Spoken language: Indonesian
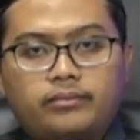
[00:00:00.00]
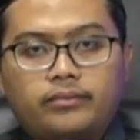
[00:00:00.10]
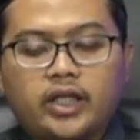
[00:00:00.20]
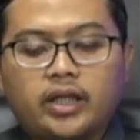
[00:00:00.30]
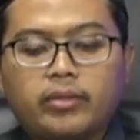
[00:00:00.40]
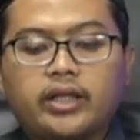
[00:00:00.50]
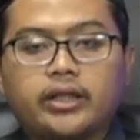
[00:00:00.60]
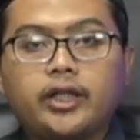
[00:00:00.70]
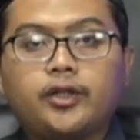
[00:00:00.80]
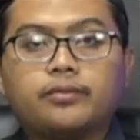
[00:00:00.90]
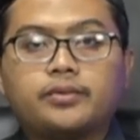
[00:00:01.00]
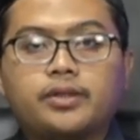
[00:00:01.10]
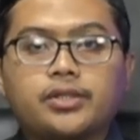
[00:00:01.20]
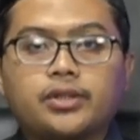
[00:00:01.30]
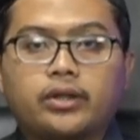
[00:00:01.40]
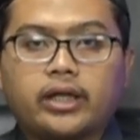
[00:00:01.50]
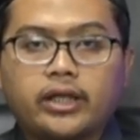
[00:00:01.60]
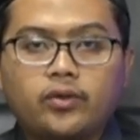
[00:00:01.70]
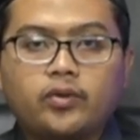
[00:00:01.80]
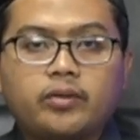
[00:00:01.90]
Bagaimana hidup seseorang
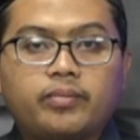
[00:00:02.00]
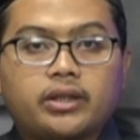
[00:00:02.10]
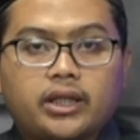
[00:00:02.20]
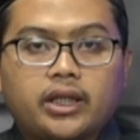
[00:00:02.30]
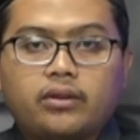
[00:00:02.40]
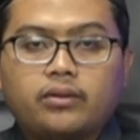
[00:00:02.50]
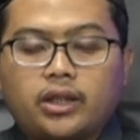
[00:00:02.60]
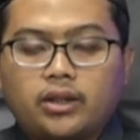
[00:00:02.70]
itu diberkahi oleh